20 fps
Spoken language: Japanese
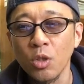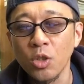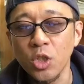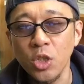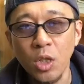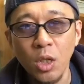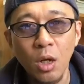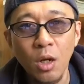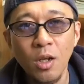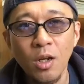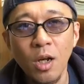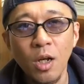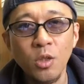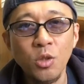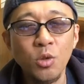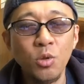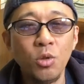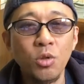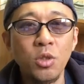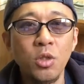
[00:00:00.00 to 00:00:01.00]
しっかり
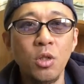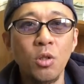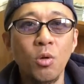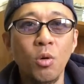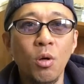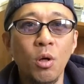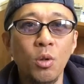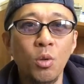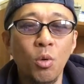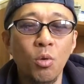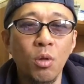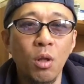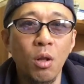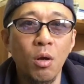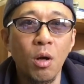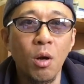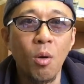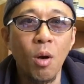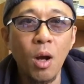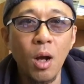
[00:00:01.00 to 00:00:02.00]
活動してるのかどうな
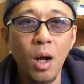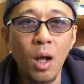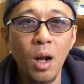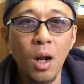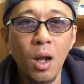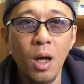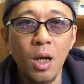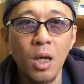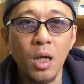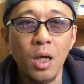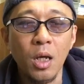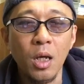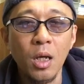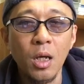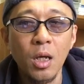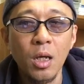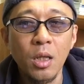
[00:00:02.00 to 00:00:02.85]
のかわからない